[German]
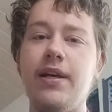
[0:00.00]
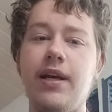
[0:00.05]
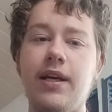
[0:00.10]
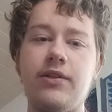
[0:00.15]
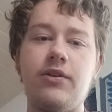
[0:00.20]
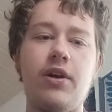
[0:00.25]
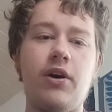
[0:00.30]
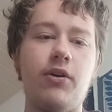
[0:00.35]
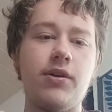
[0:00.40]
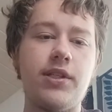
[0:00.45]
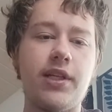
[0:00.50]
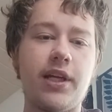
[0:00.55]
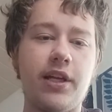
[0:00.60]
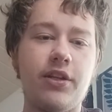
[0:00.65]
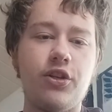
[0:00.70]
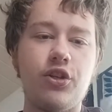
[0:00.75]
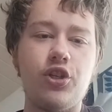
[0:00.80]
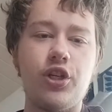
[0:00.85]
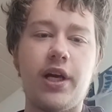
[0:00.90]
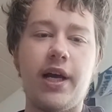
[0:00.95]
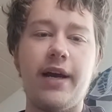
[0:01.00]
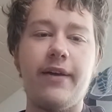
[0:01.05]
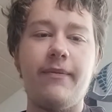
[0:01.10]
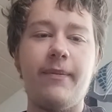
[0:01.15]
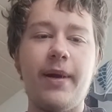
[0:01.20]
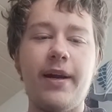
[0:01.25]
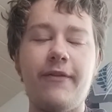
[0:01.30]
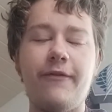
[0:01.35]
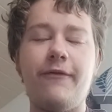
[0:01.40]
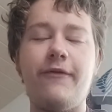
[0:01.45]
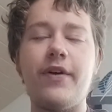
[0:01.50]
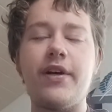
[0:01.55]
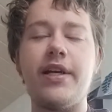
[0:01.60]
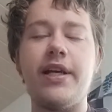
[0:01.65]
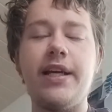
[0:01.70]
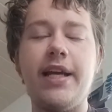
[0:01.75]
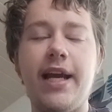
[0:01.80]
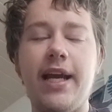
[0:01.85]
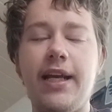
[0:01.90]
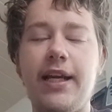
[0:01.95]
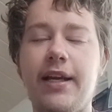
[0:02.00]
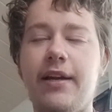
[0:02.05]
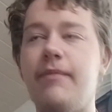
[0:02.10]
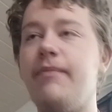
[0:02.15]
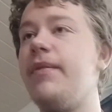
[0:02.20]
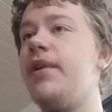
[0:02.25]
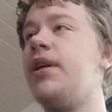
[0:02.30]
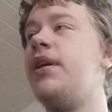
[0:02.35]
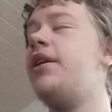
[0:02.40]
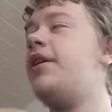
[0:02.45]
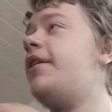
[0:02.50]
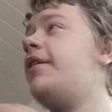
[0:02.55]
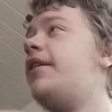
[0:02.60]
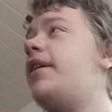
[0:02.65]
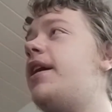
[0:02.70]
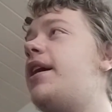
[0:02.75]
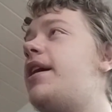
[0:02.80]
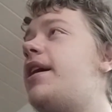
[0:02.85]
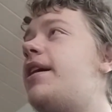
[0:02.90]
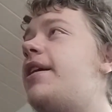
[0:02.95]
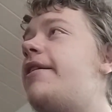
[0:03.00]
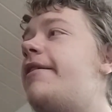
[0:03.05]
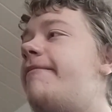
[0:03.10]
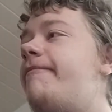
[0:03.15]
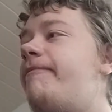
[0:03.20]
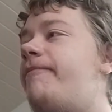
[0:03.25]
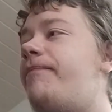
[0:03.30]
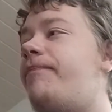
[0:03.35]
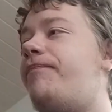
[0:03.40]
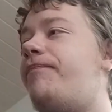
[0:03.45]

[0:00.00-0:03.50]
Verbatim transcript: Also ein Außerirdischer, ein motherfucking Alien. Ähm,